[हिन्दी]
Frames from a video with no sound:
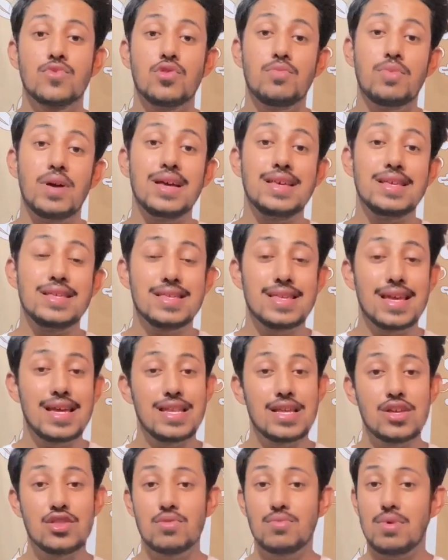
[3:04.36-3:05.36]
तो भाई इसके
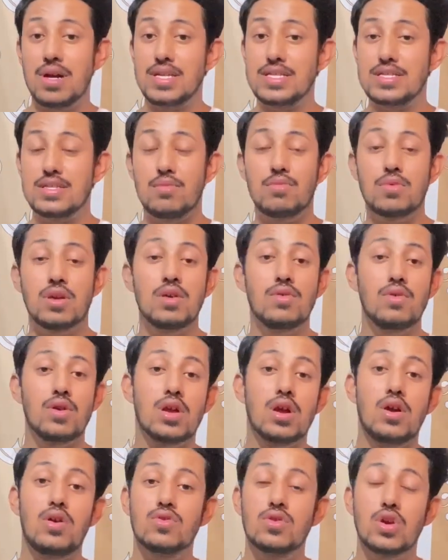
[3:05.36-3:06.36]
लिए तो भाई जम के
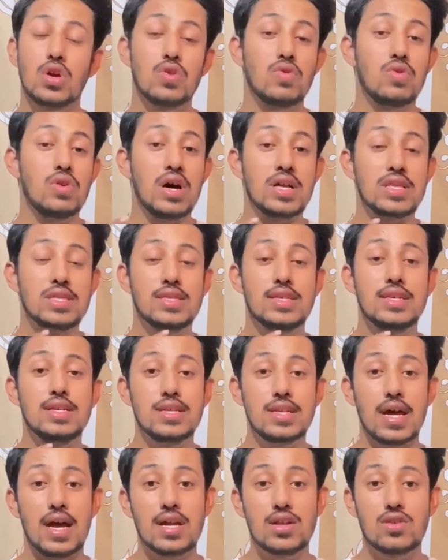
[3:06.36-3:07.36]
वर्कआउट करो अच्छी
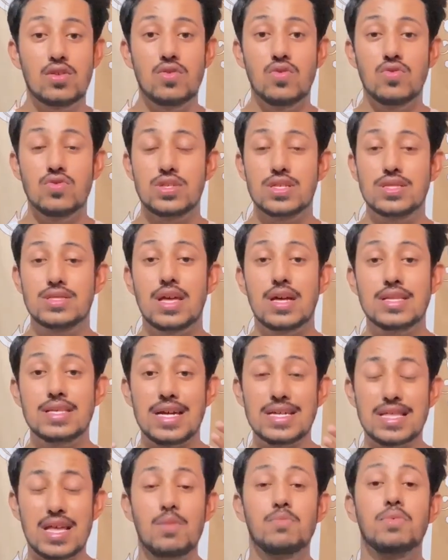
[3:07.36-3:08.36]
डाइट लो जितना
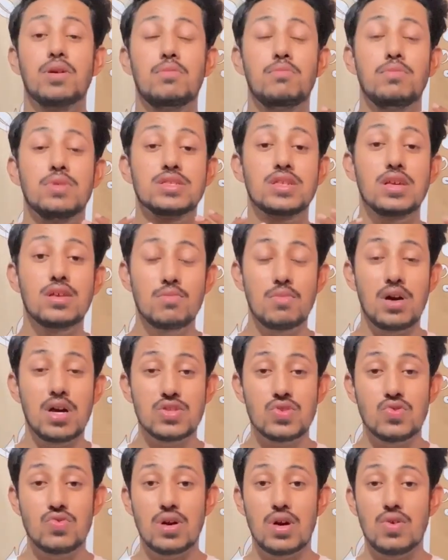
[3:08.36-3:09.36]
ज़्यादा आपका मसल
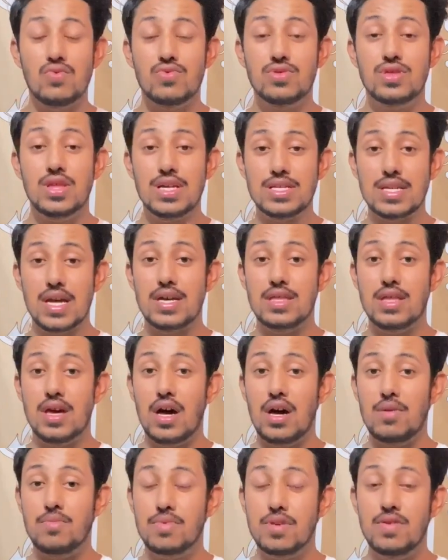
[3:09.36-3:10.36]
मास होगा उतना
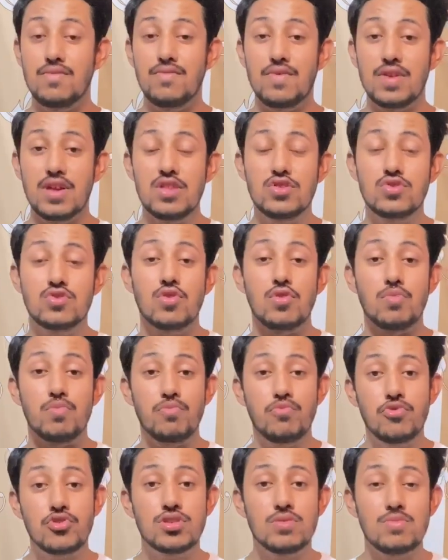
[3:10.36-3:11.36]
ज़्यादा आपकी वेन्स को
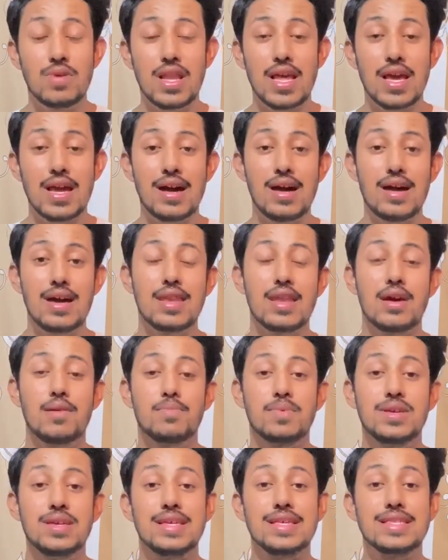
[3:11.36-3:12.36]
पुश मिलेगा एंड
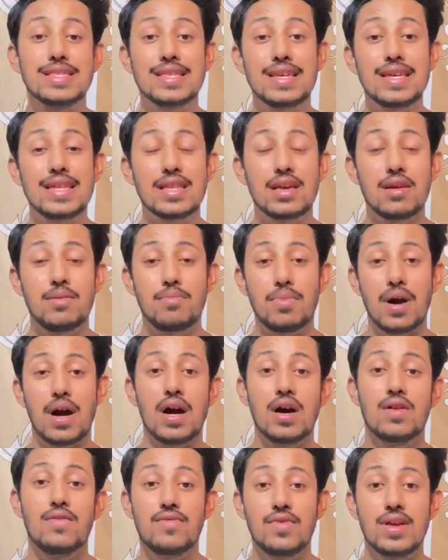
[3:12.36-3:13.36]
आपकी स्किन के
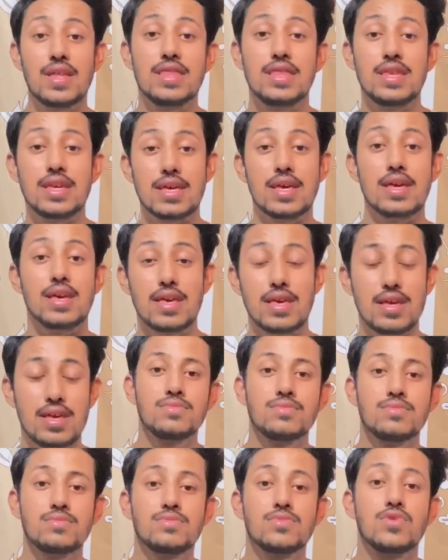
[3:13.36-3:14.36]
बाहर वेन दिखेगी
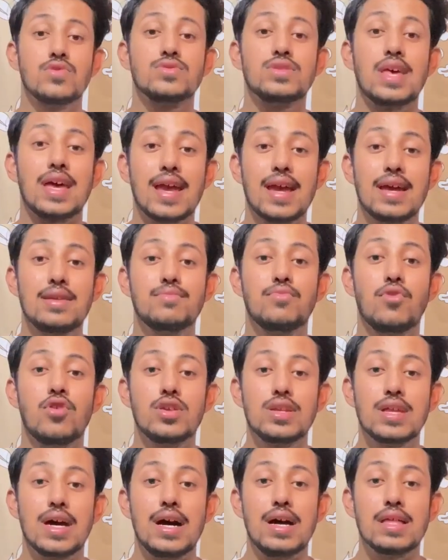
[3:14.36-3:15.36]
तो सेकेंड
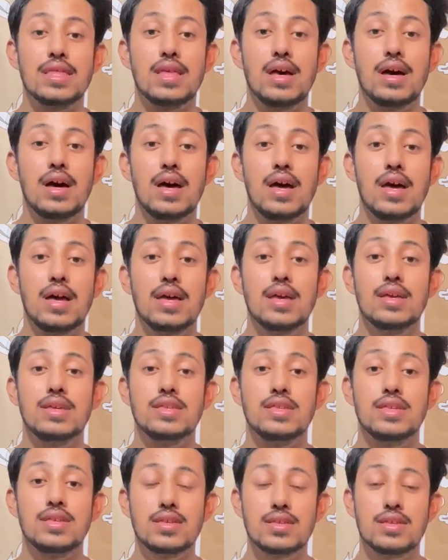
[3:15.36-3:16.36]
पॉइंट आता है
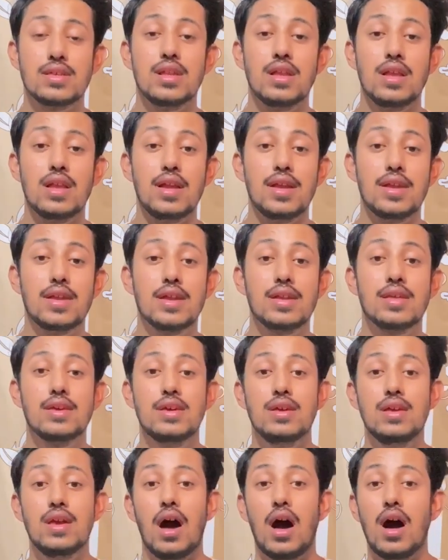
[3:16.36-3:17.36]
इसी से रिलेटेड
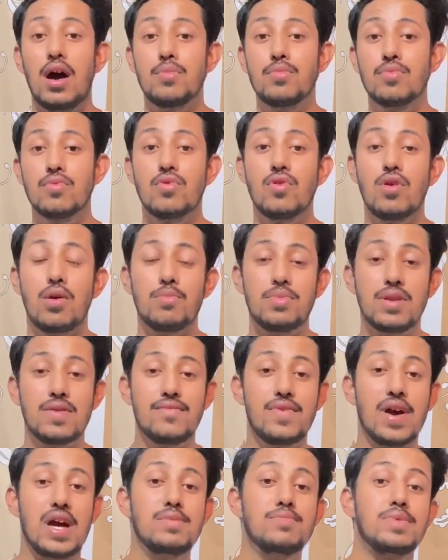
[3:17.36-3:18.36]
कि आपको अपने
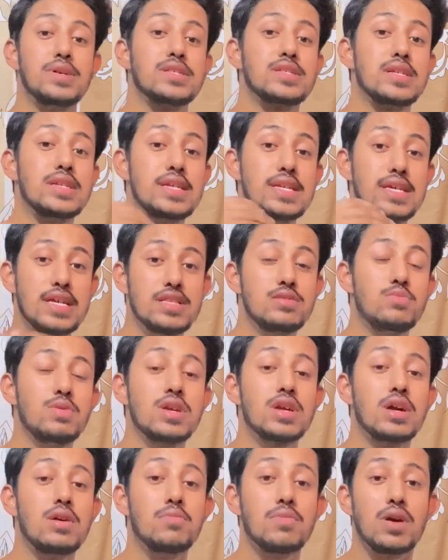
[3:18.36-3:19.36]
फैट परसेंटेज भी
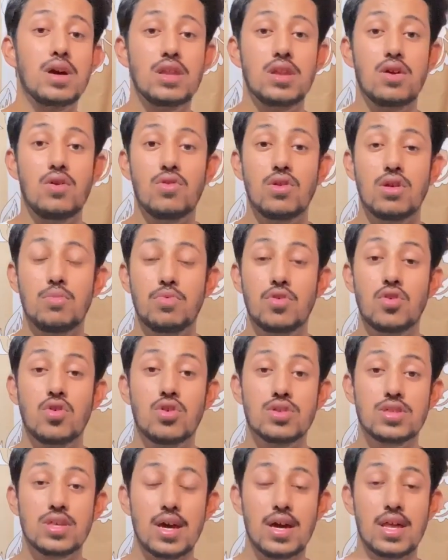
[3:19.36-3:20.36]
कम करना होगा
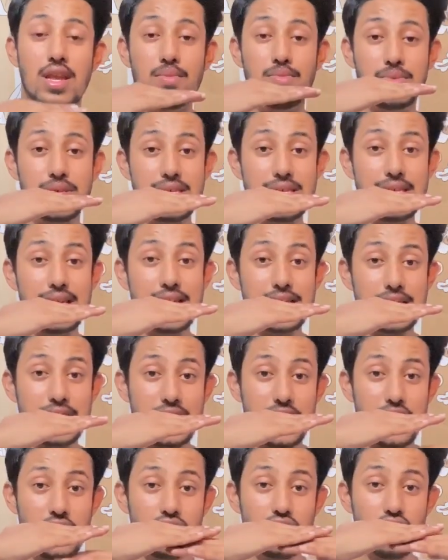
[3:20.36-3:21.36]
बिकॉज अगर आपकी ये
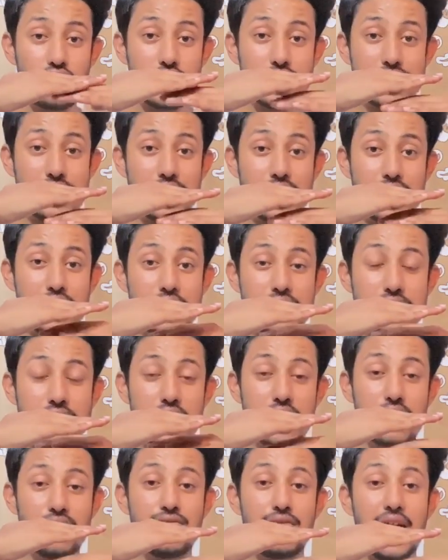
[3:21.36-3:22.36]
स्किन तो इसी के
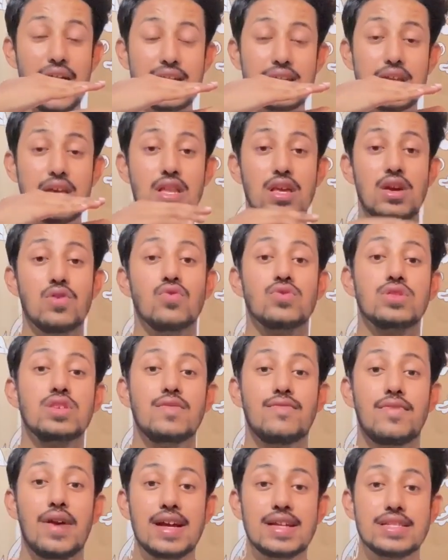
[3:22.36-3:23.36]
नीचे एक फैट की लेयर होती
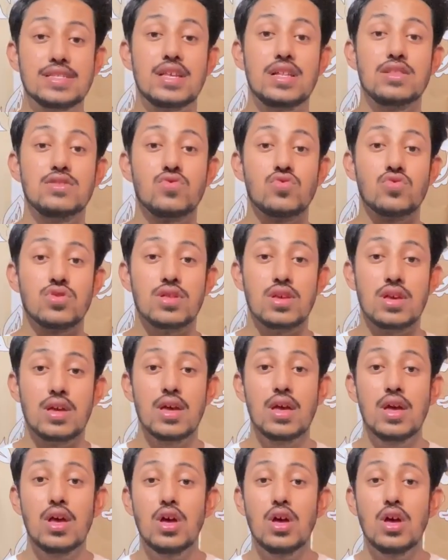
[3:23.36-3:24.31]
है फैट सेल्स होते हैं